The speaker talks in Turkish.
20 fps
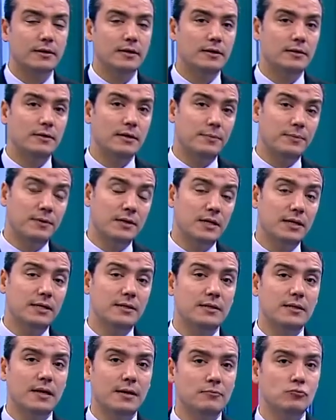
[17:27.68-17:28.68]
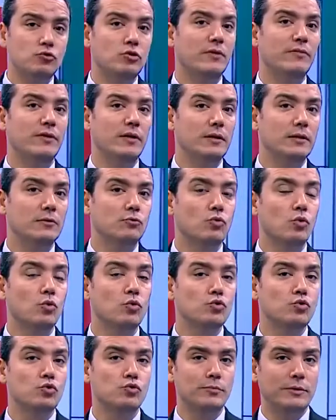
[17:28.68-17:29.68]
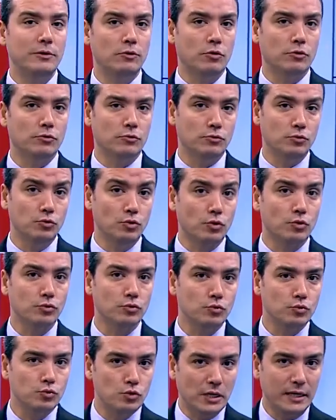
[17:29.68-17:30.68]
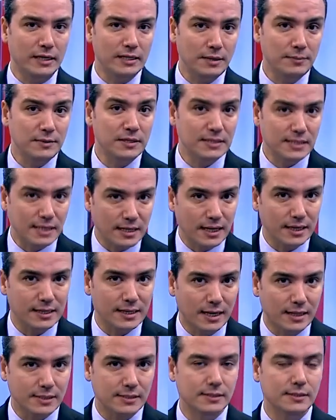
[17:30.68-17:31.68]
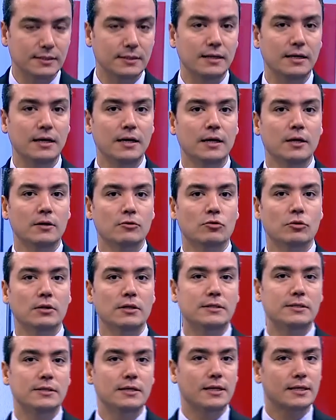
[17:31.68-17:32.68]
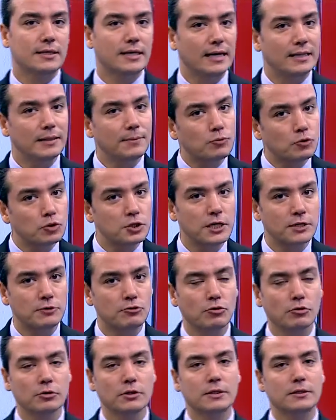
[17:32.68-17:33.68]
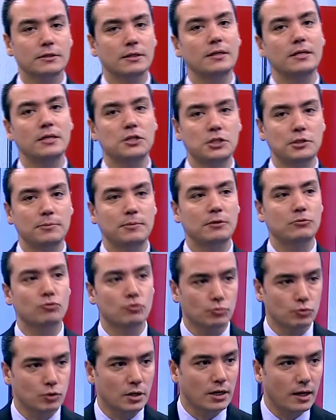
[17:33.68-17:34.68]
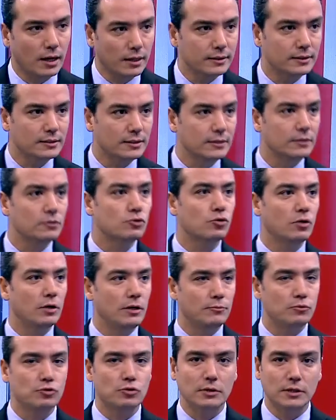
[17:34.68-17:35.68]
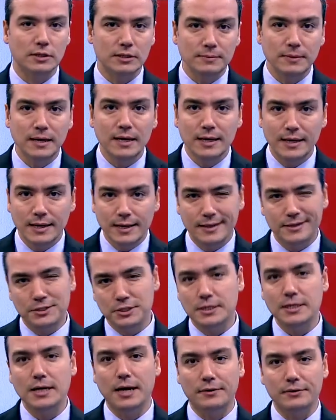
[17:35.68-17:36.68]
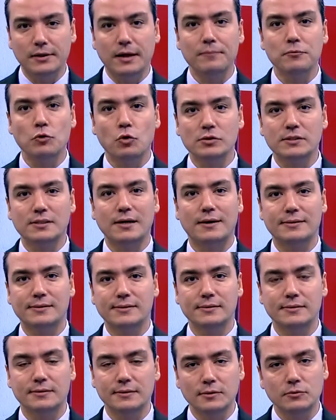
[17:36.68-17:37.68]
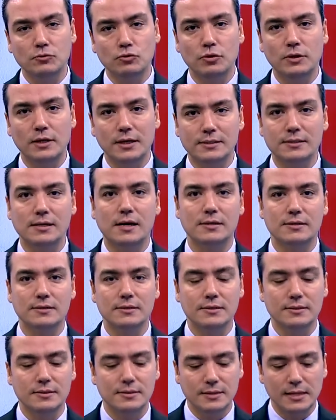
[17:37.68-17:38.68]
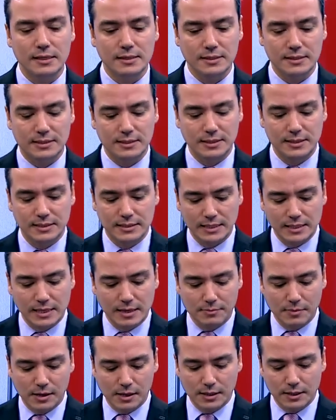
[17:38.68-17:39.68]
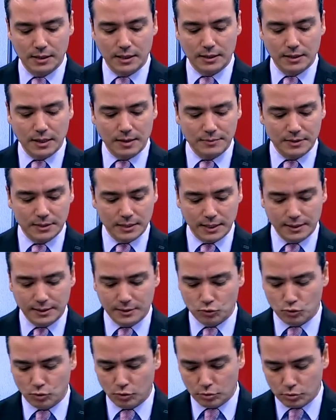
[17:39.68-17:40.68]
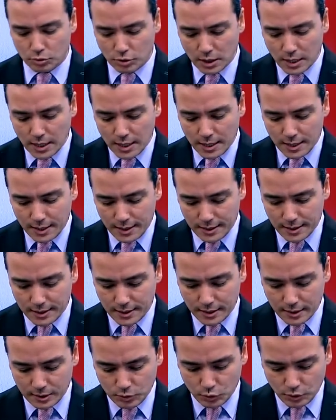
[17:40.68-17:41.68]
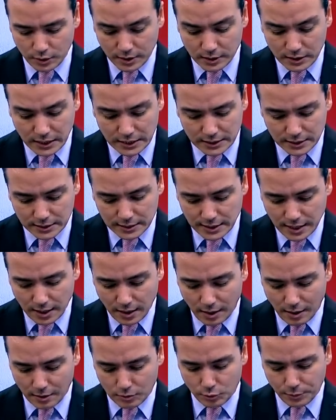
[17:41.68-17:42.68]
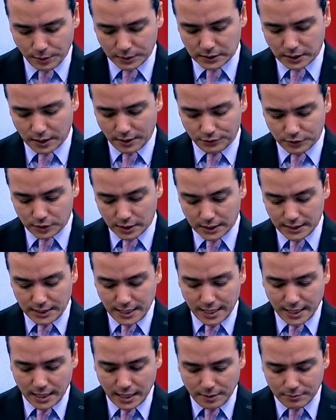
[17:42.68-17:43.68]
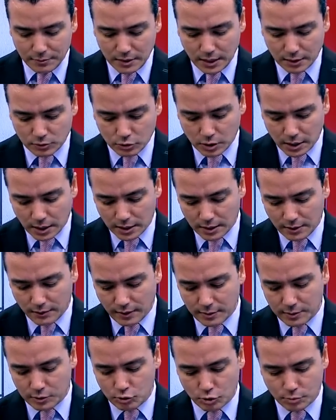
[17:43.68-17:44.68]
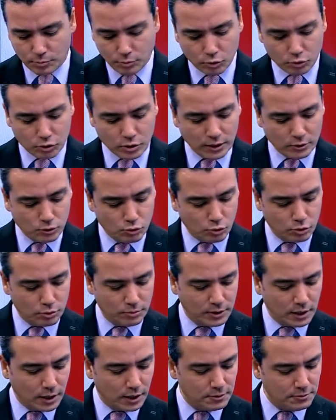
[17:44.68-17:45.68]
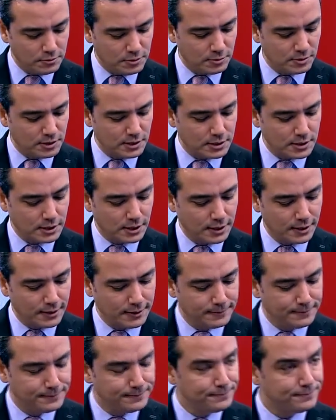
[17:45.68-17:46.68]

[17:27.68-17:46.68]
de e, yapı krediden mütevellit 900 milyon euronun üzerinde bir zarar yazdığını dolayısıyla kendi projeksiyonlarını da değiştirmek durumunda kaldıklarını söylemiş olalım. E, ciddi anlamda o sarsıntının Türkiye sarsıntısının etkisini hisseden bankalardan bir tanesi oldu. E, Unicredit'te Avrupa tarafında yine gelen bilançolarla devam ediyorum. Borusan sordu bir takipçimiz ısrarla.